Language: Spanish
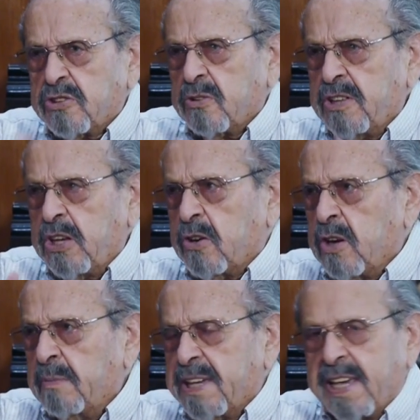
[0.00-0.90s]
son hijos,
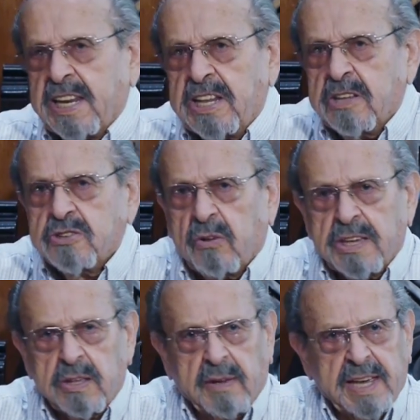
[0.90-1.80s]
no me quieren, ni yo los
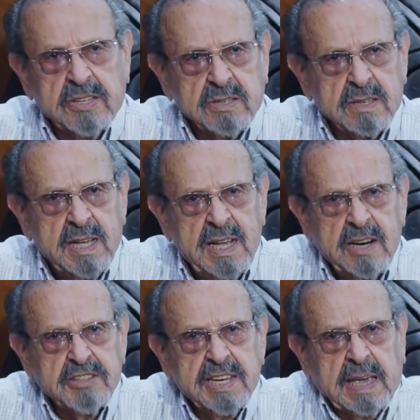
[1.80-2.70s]
quiero a ellos.
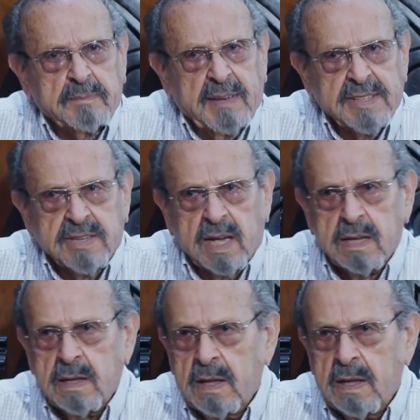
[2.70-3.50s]
No sé qué pasa.